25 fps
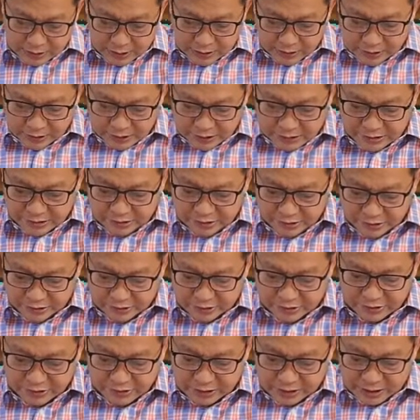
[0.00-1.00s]
Tanging
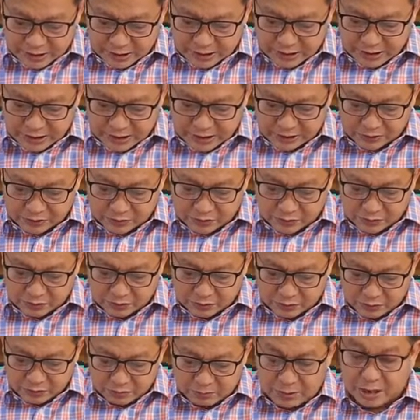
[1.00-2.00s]
sa Diyos lang
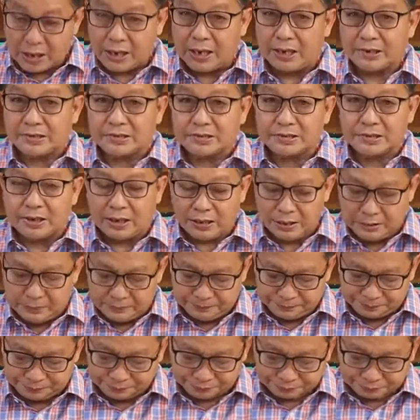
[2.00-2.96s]
ako umaasa.